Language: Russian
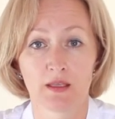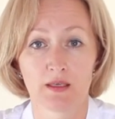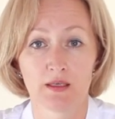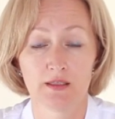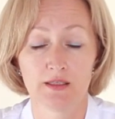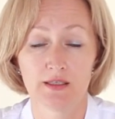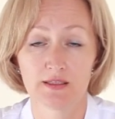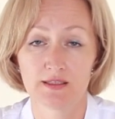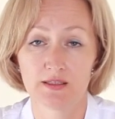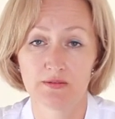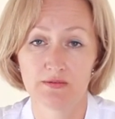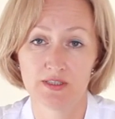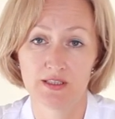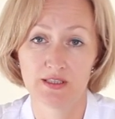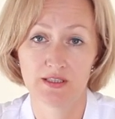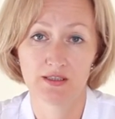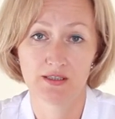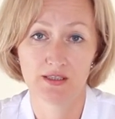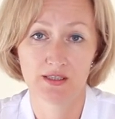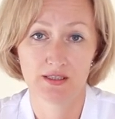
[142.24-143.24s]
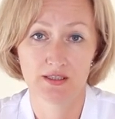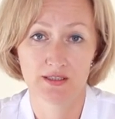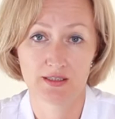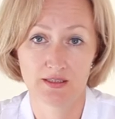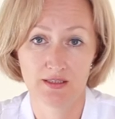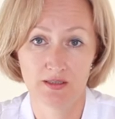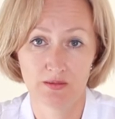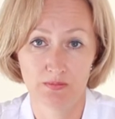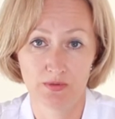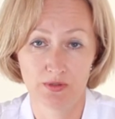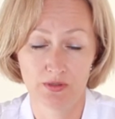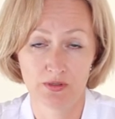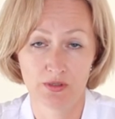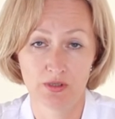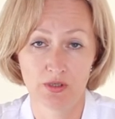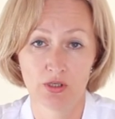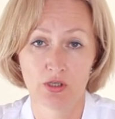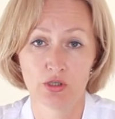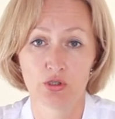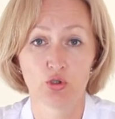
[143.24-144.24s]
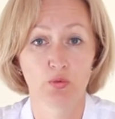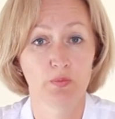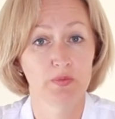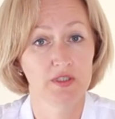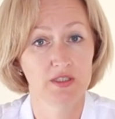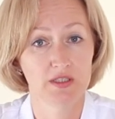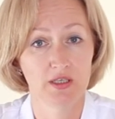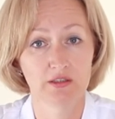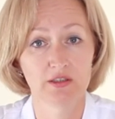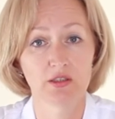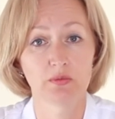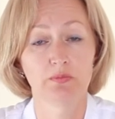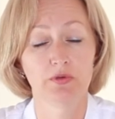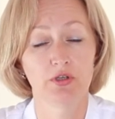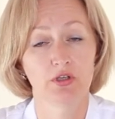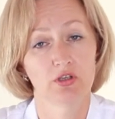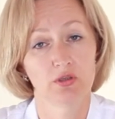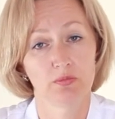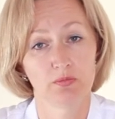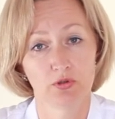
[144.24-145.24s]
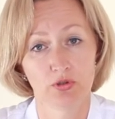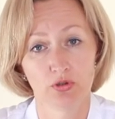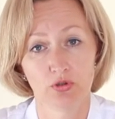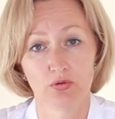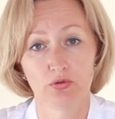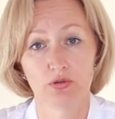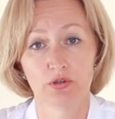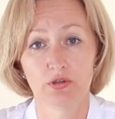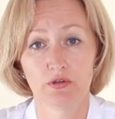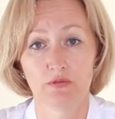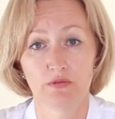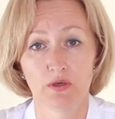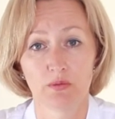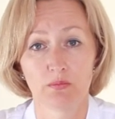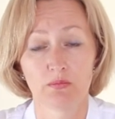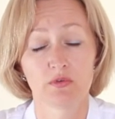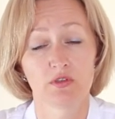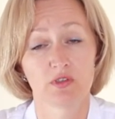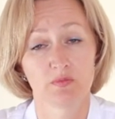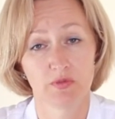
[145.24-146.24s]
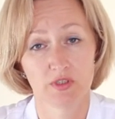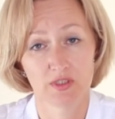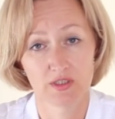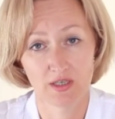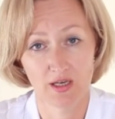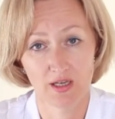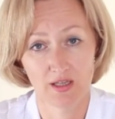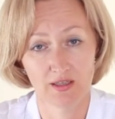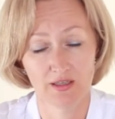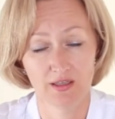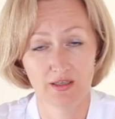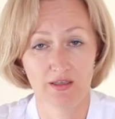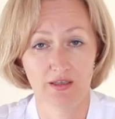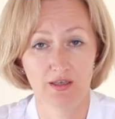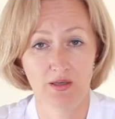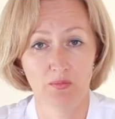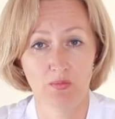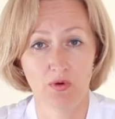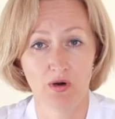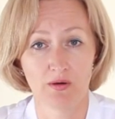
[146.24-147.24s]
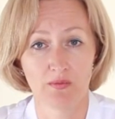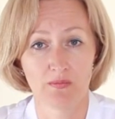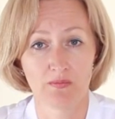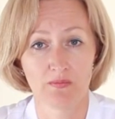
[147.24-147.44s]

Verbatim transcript: Если возникает сыпь, то педиатр порекомендует вам специальные крема,